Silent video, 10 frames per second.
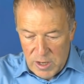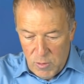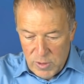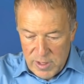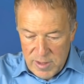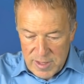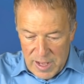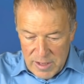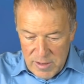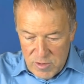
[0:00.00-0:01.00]
auch in
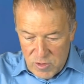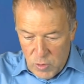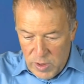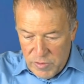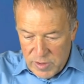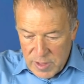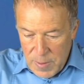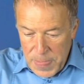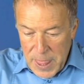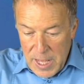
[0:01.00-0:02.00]
Sachen Service.
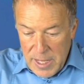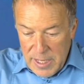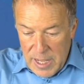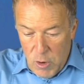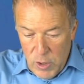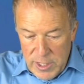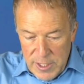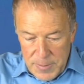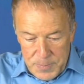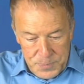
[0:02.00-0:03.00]
Ja,
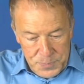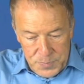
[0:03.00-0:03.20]
heute